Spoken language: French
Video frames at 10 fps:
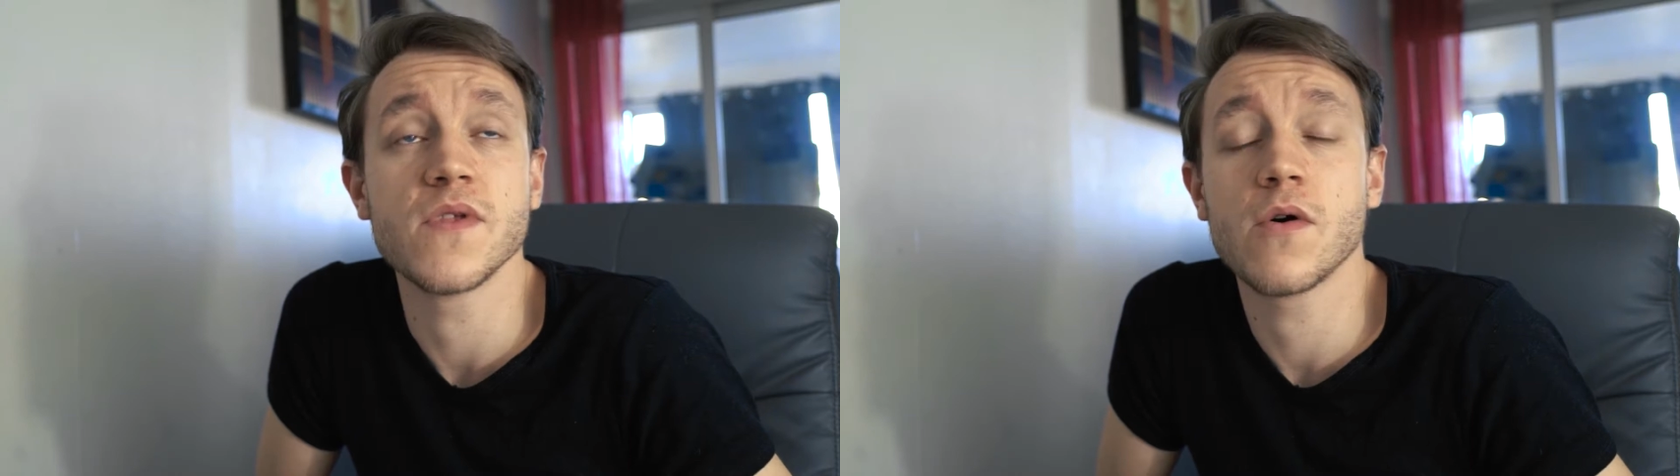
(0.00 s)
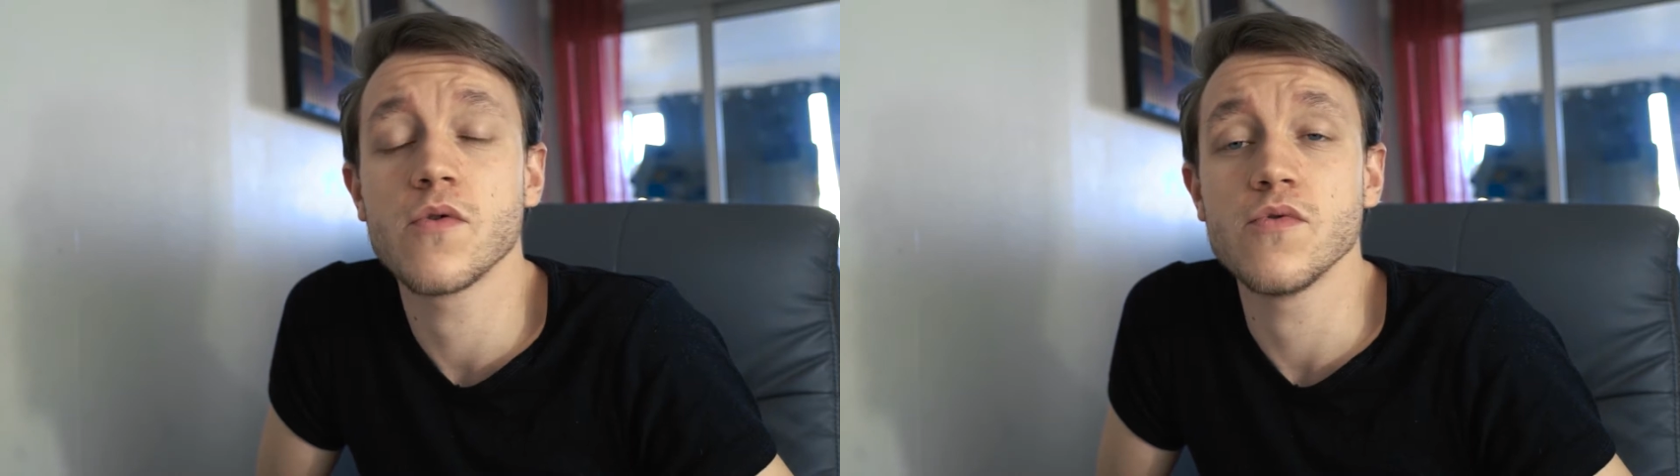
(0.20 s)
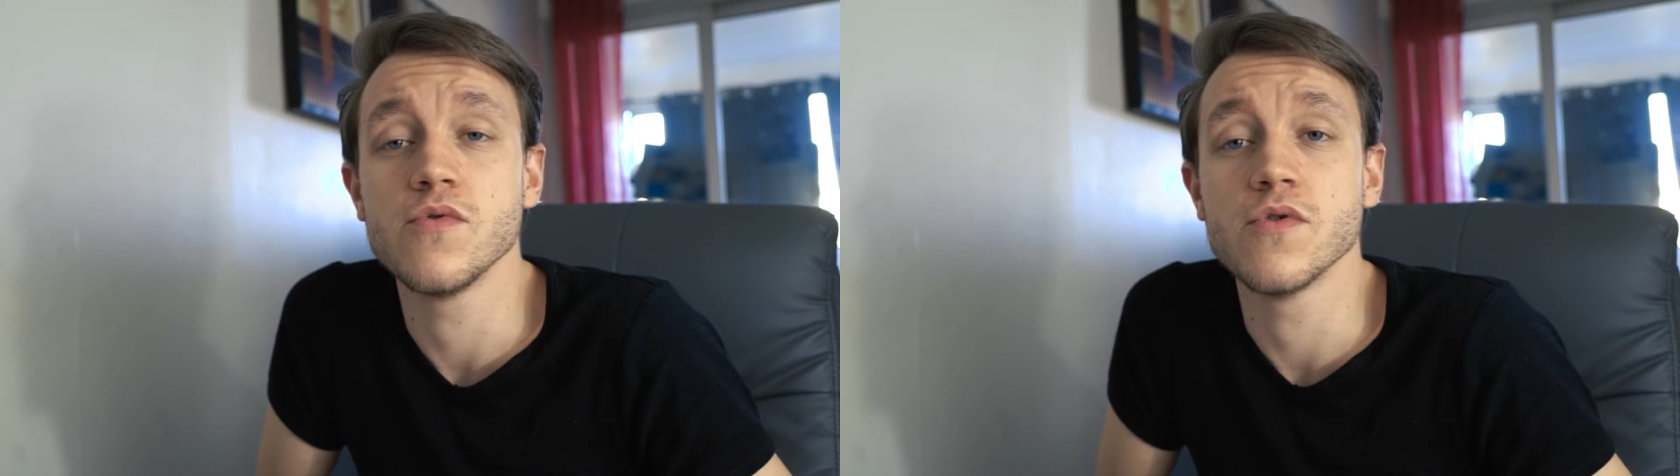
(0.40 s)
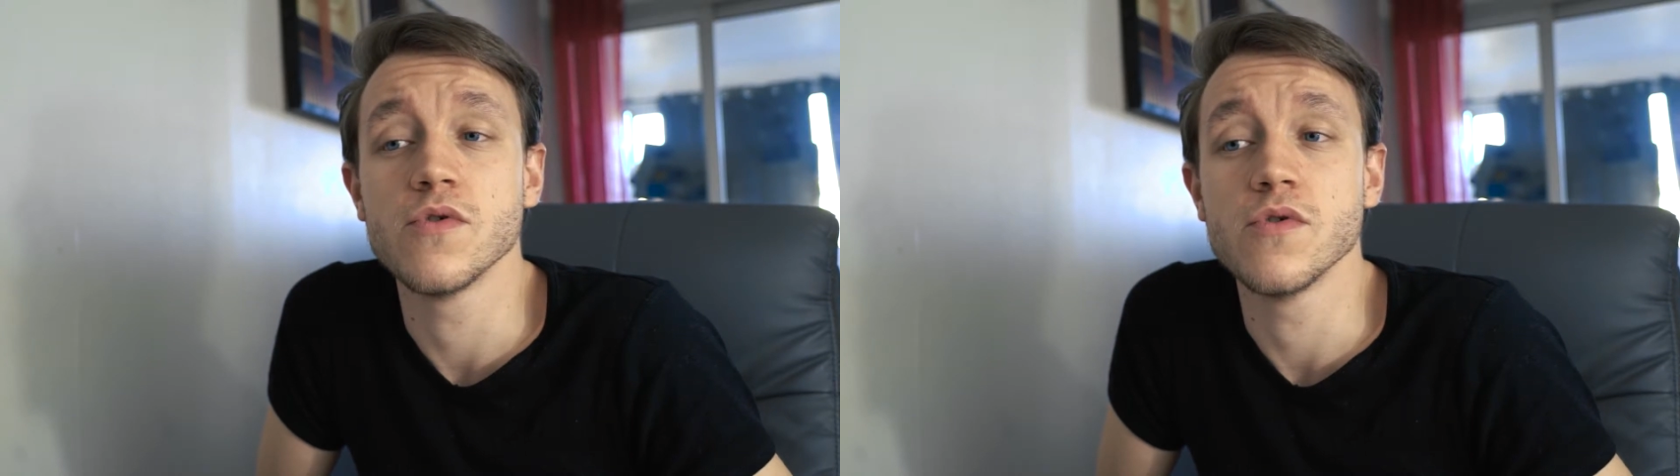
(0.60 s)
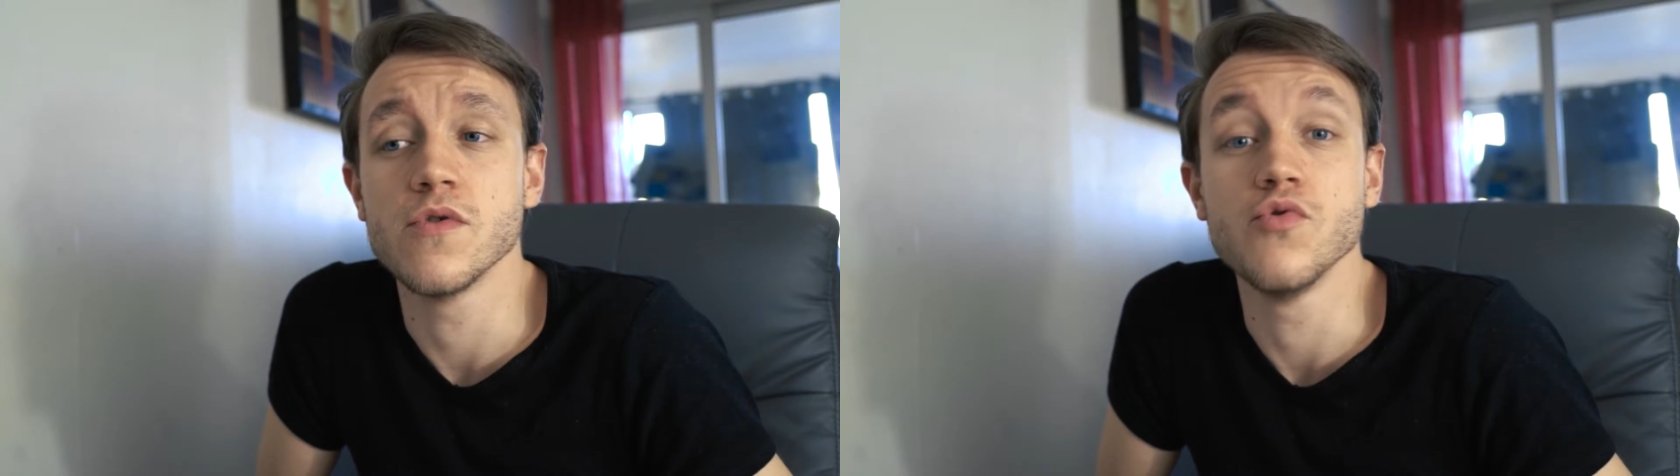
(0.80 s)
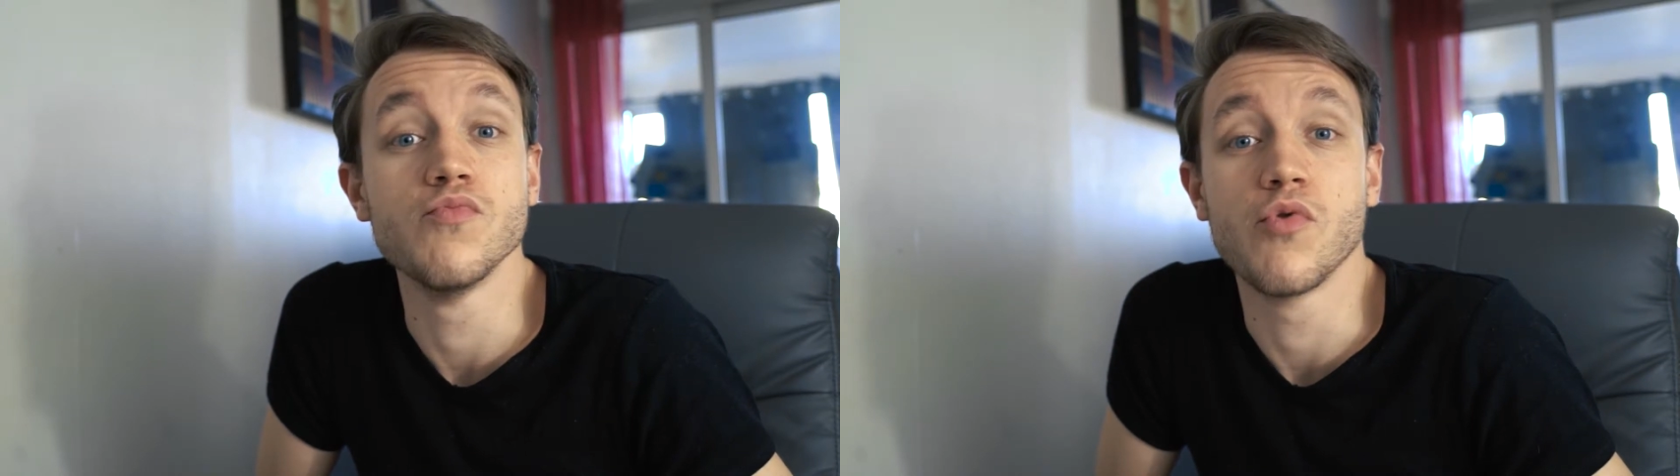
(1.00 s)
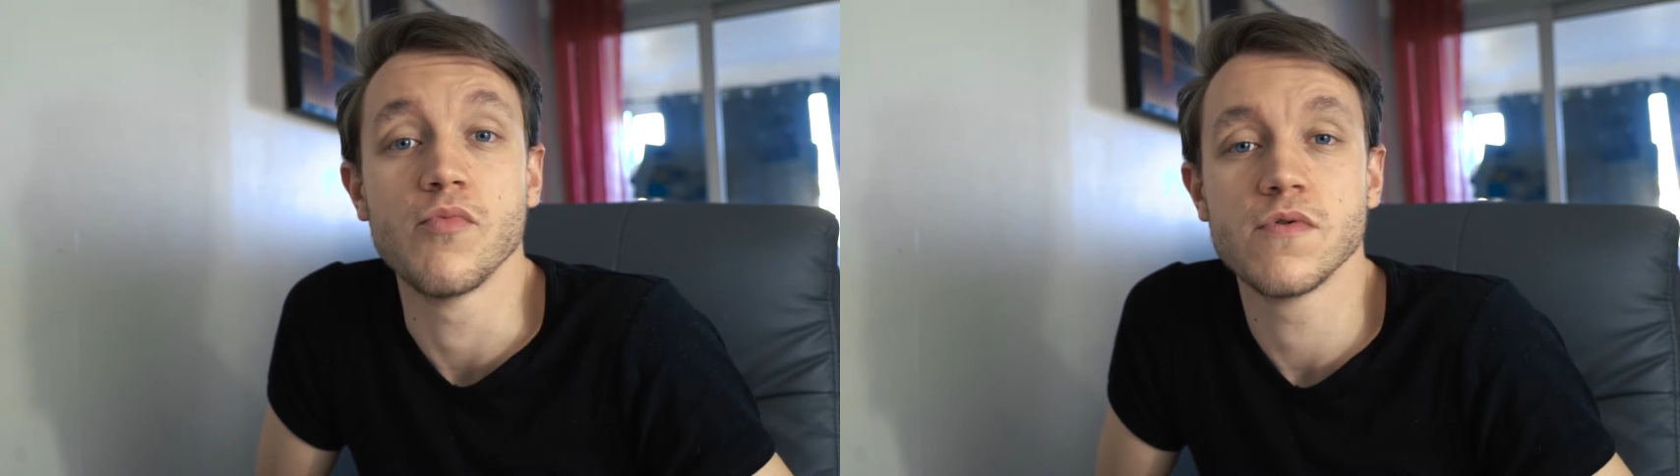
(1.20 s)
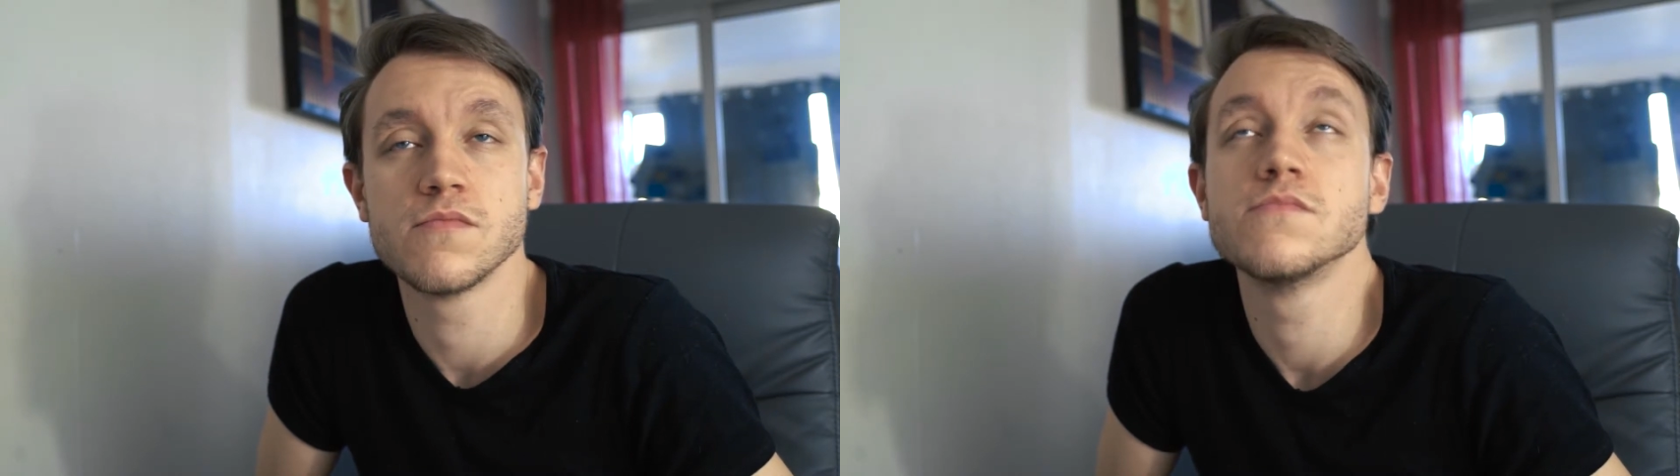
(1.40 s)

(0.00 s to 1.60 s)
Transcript: temps une, une bombe.